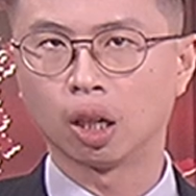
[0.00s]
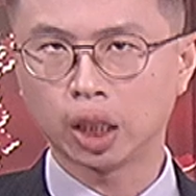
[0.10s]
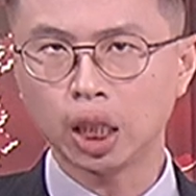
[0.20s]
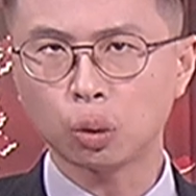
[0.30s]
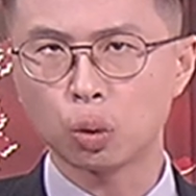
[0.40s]

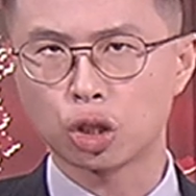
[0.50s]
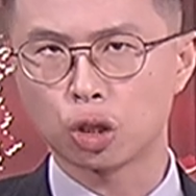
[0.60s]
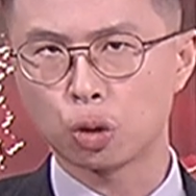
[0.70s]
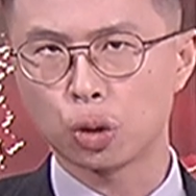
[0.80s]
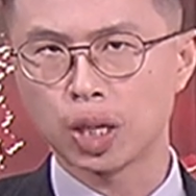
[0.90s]
印度
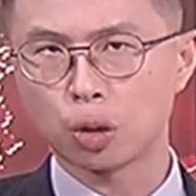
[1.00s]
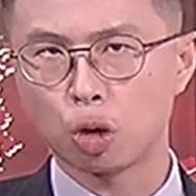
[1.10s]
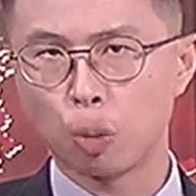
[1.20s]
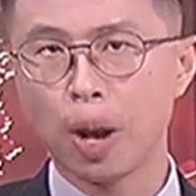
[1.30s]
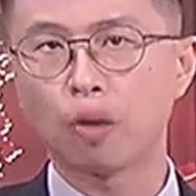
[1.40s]
持续遭
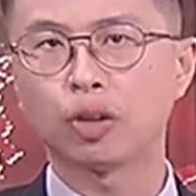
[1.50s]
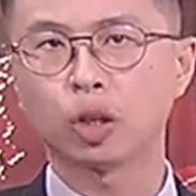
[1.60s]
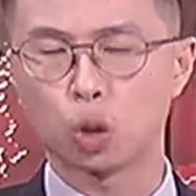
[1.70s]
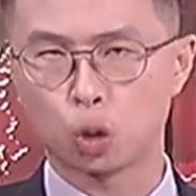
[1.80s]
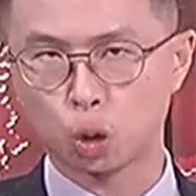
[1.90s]
受暴
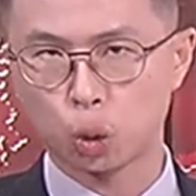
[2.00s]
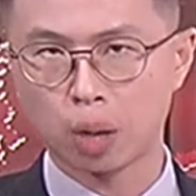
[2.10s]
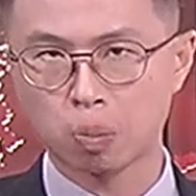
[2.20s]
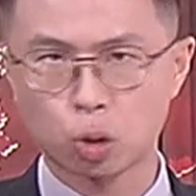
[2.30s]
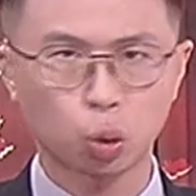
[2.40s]
风雨重
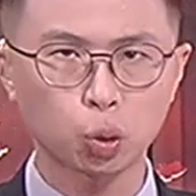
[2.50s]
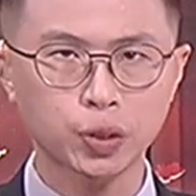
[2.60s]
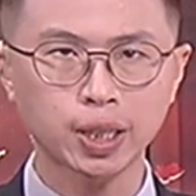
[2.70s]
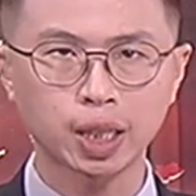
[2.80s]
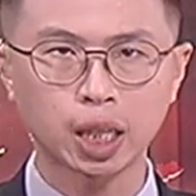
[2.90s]
创，首都
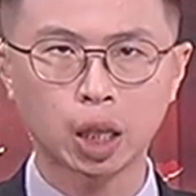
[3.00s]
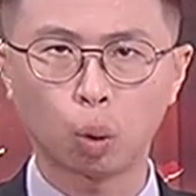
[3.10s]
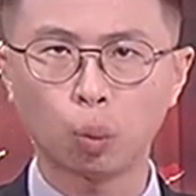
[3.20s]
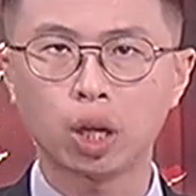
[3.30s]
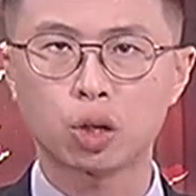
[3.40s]
新德里
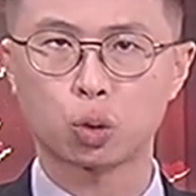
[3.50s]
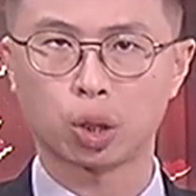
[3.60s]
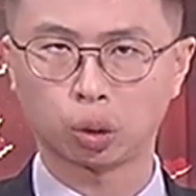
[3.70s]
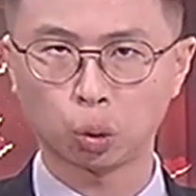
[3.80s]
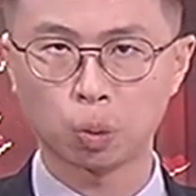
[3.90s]
沦为了
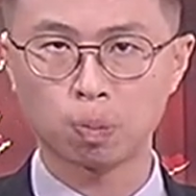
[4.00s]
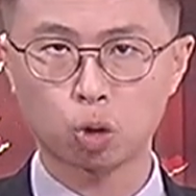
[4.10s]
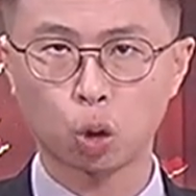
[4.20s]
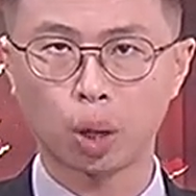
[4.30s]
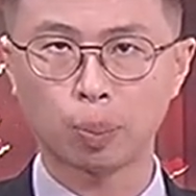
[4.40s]
水都，
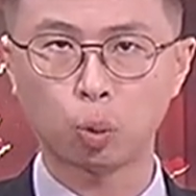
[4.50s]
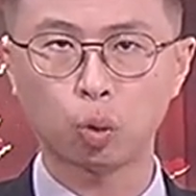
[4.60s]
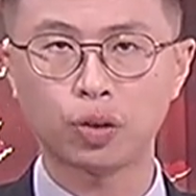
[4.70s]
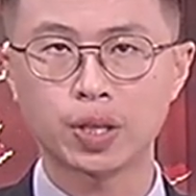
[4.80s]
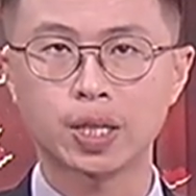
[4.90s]
周围
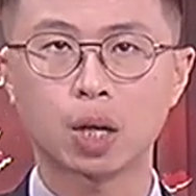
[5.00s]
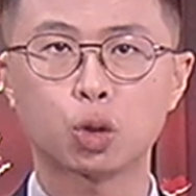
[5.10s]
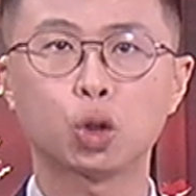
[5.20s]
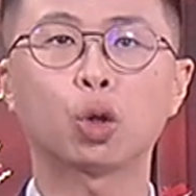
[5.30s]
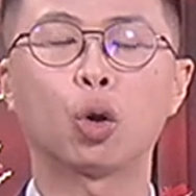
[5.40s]
部分郊
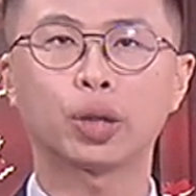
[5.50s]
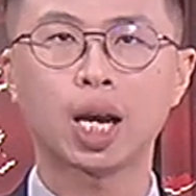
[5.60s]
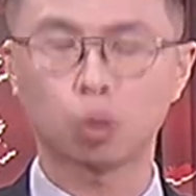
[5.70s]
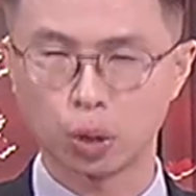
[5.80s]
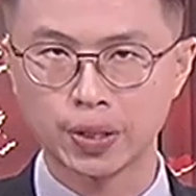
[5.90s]
区同
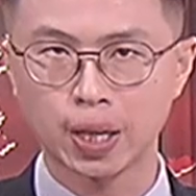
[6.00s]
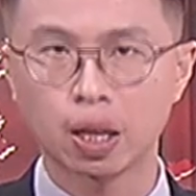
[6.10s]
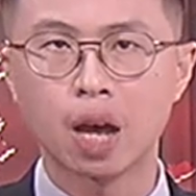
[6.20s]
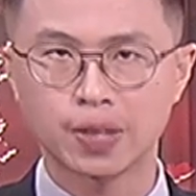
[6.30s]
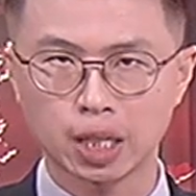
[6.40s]
样沦陷，